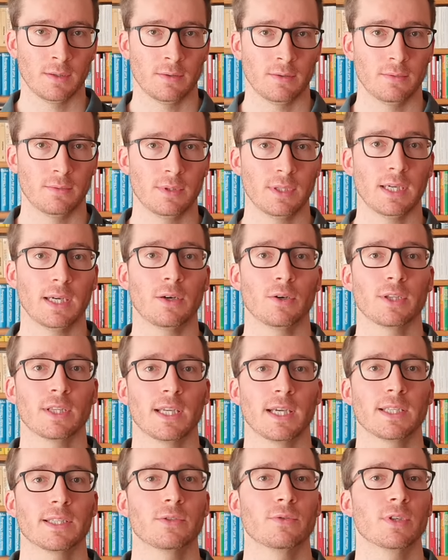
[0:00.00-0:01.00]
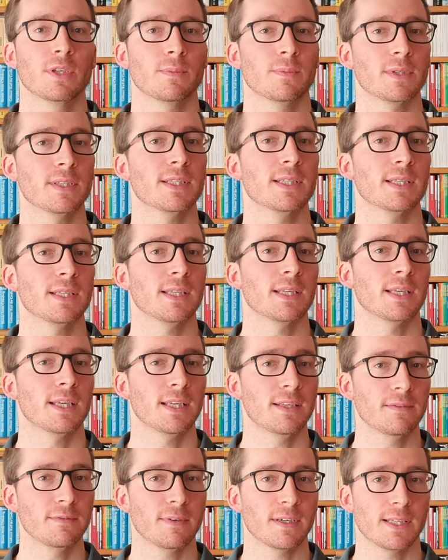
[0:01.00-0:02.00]
Und auch dazu gibt es
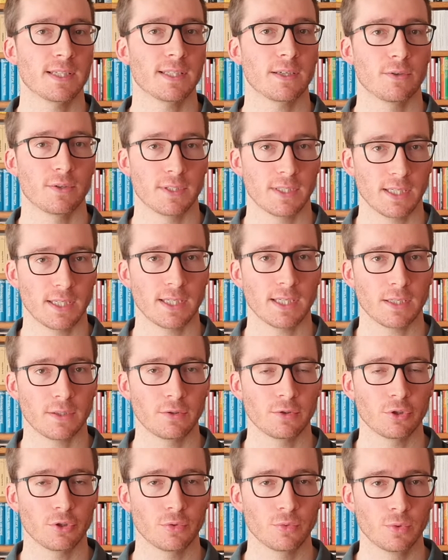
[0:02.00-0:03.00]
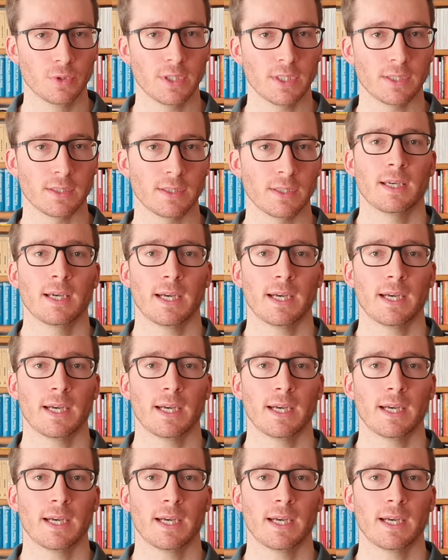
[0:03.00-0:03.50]
Hinweise aus den genannten Studien.